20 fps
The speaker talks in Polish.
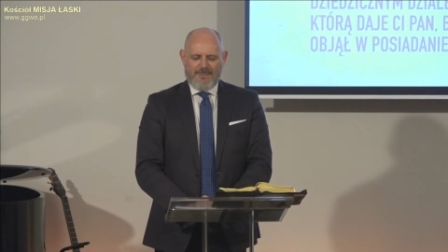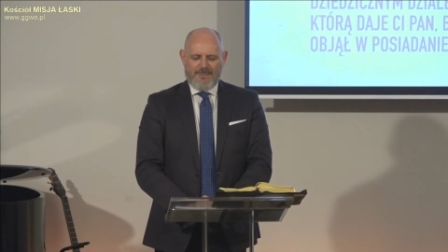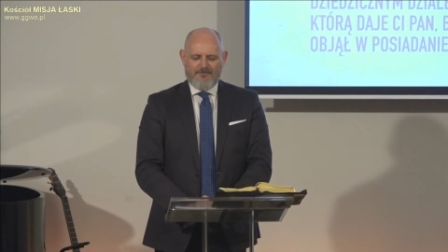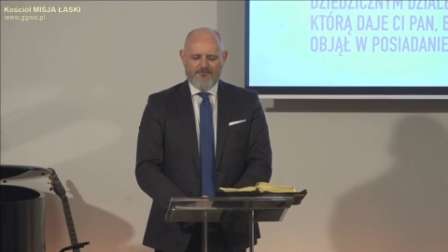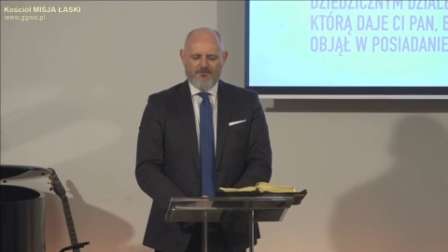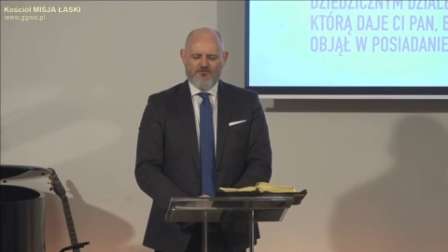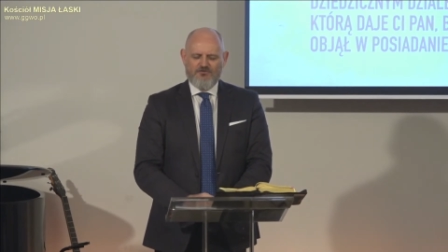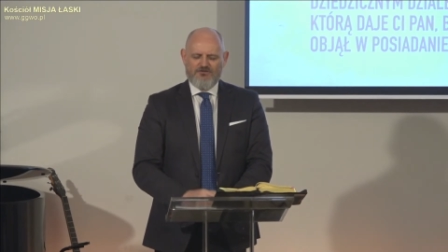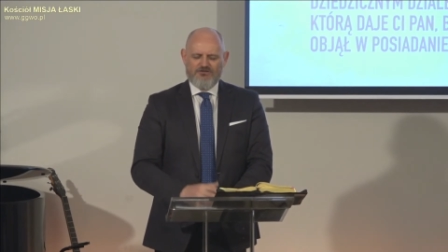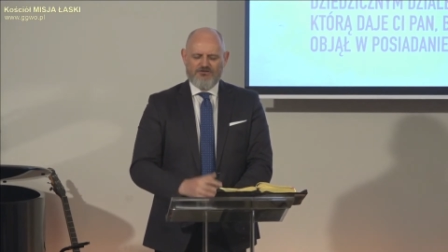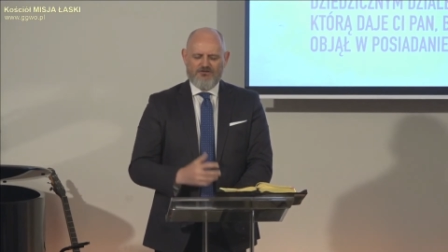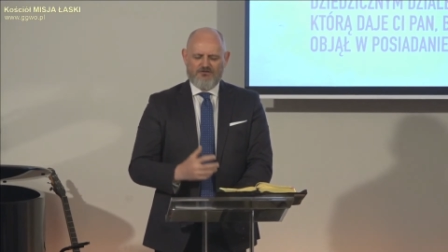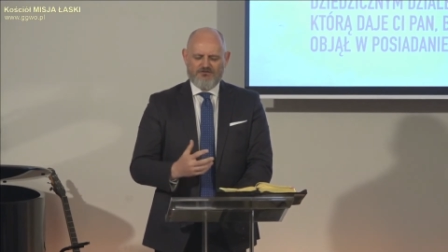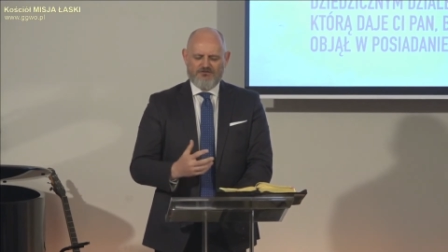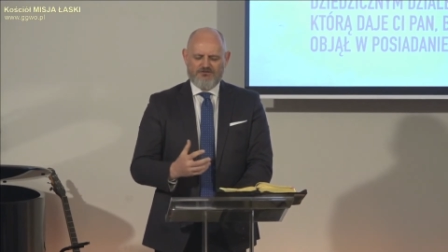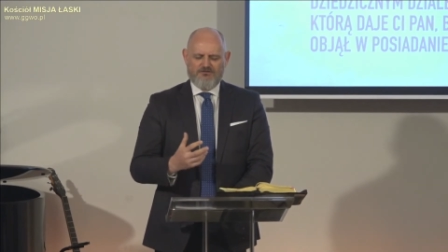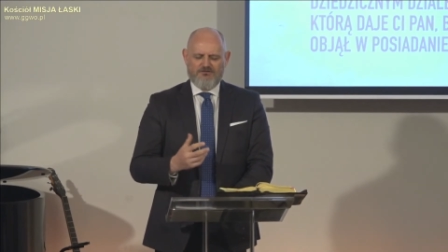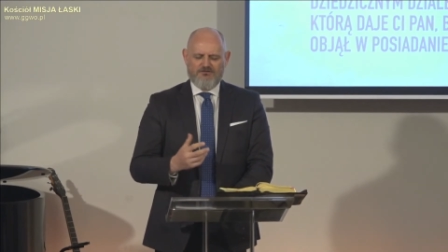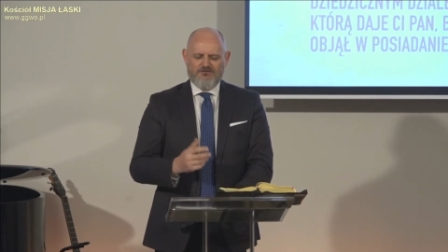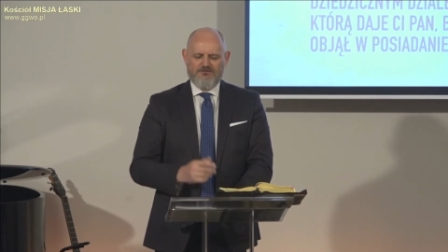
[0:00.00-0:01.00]
mówić to,
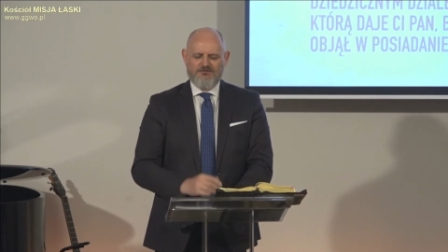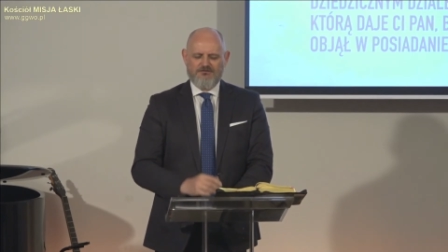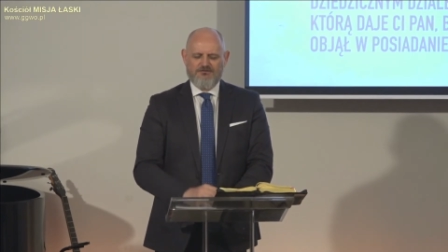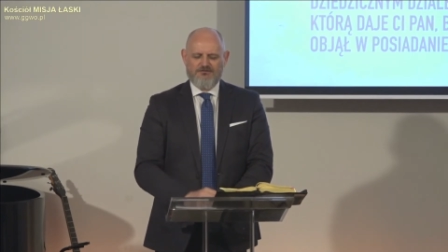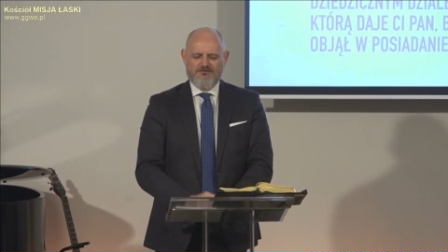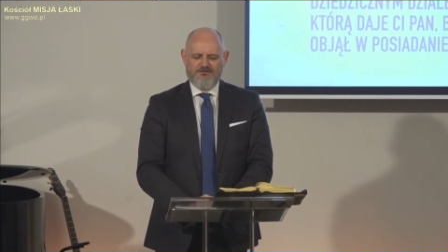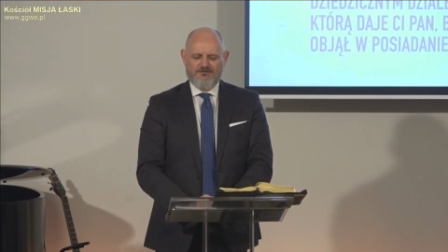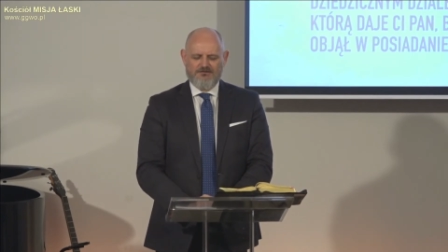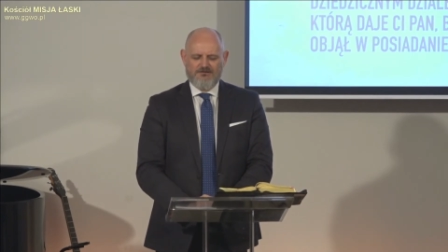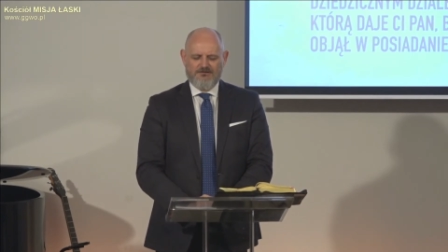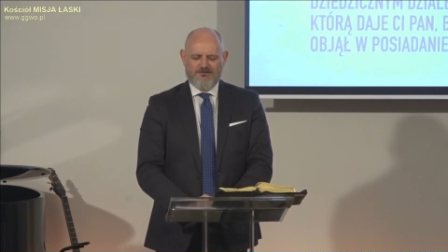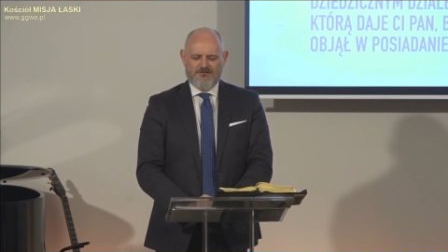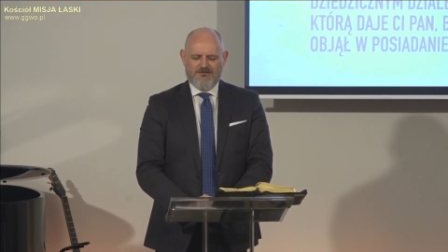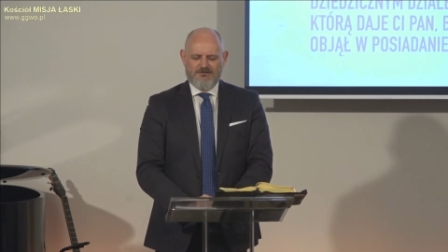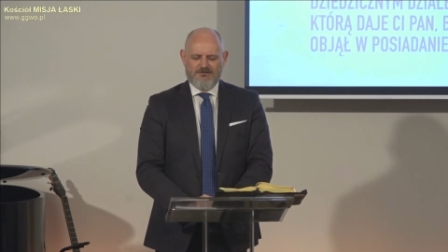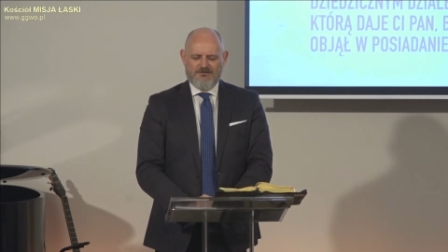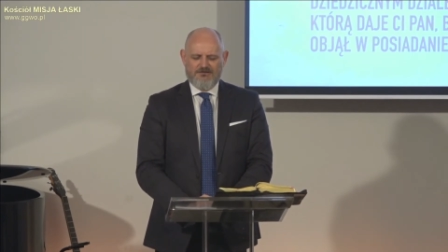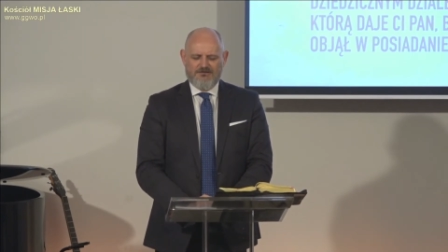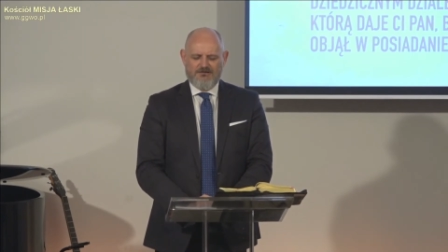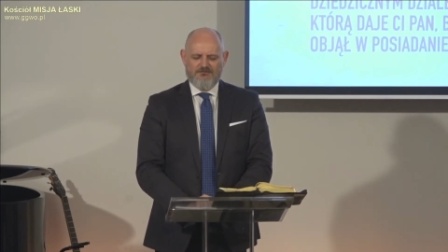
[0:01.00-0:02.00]
co
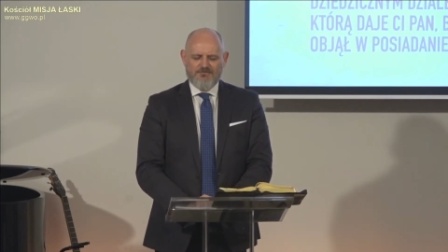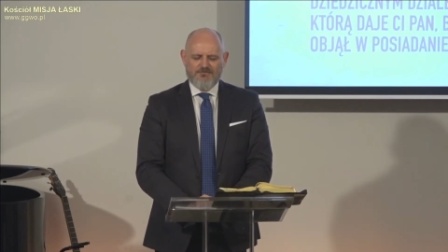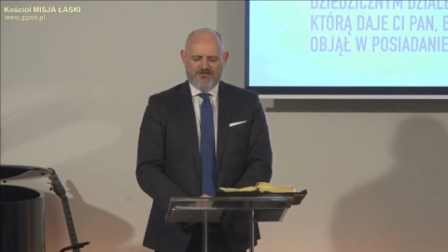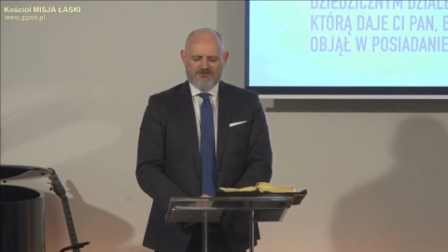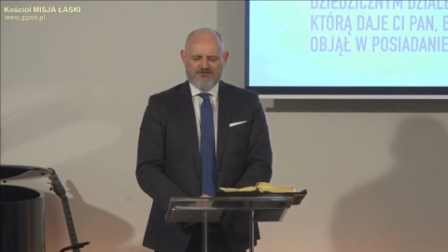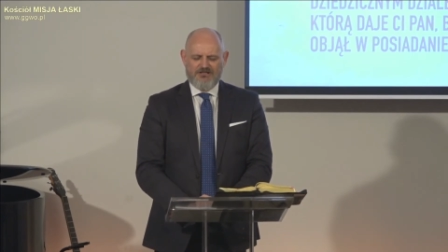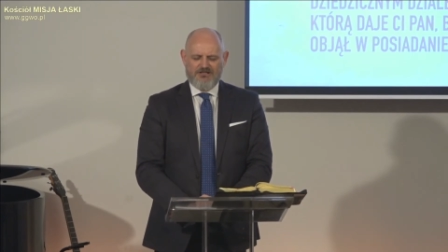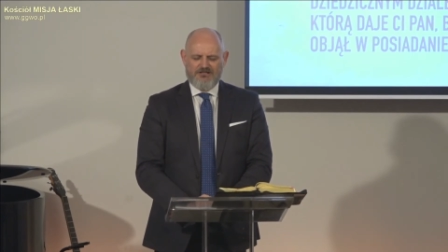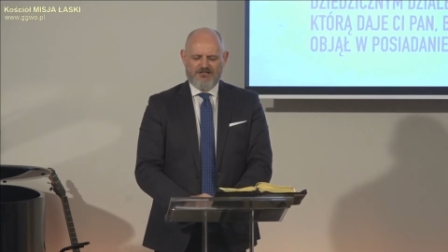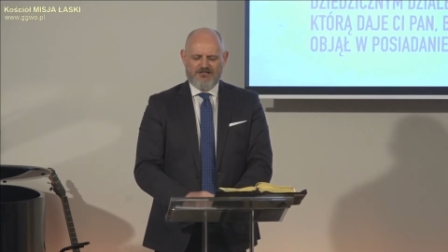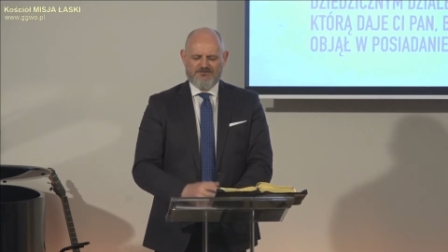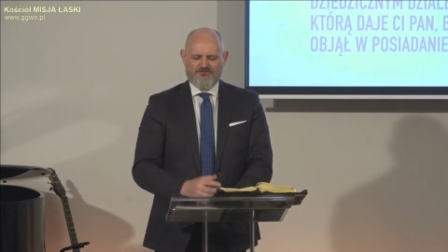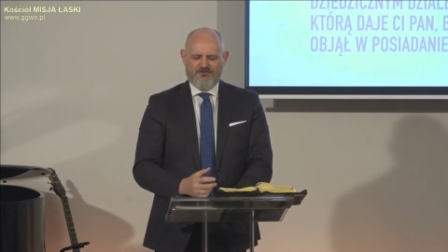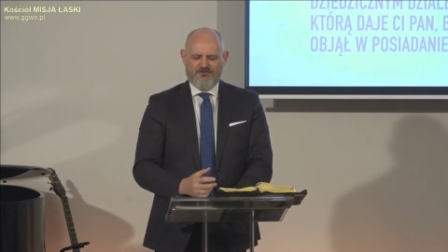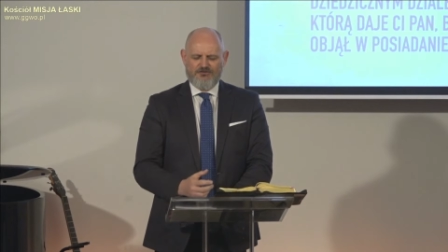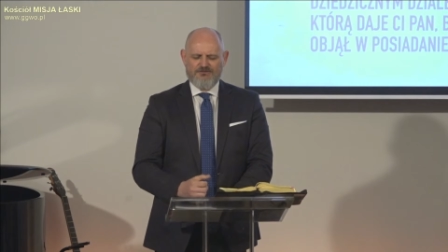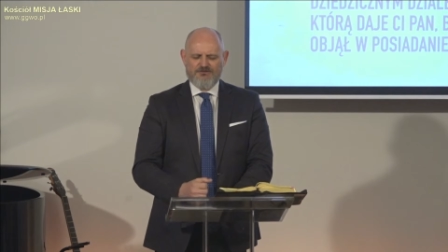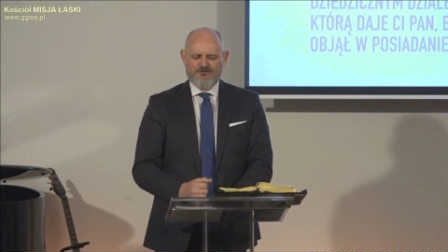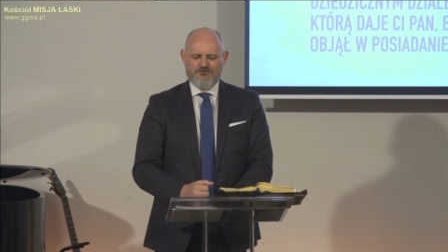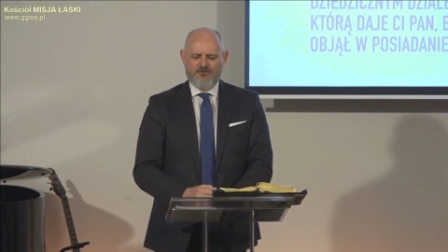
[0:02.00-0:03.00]
Ty masz dla nas w
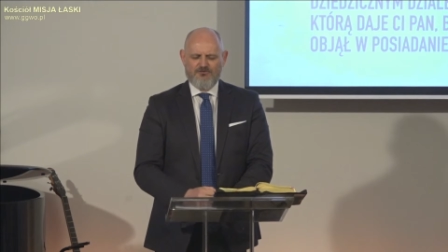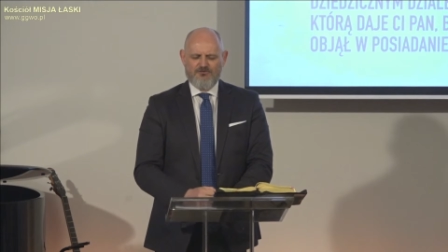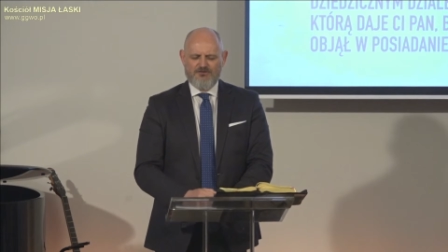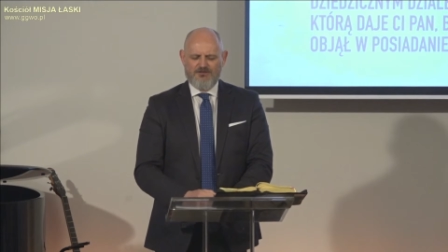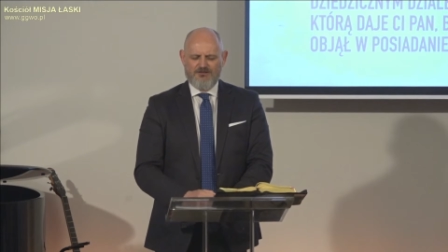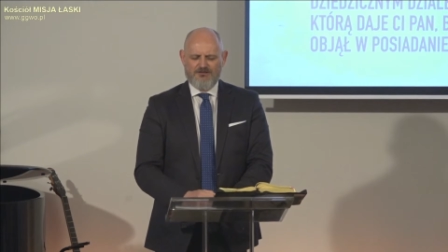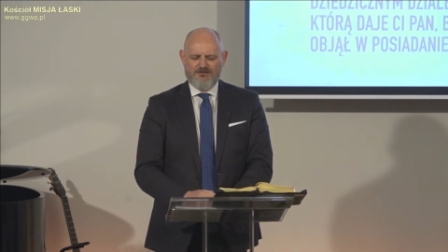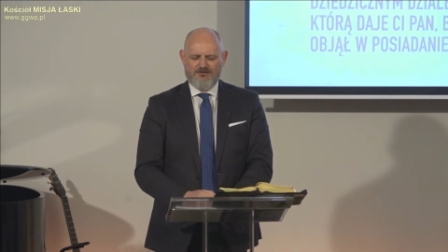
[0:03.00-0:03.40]
swoim słowie.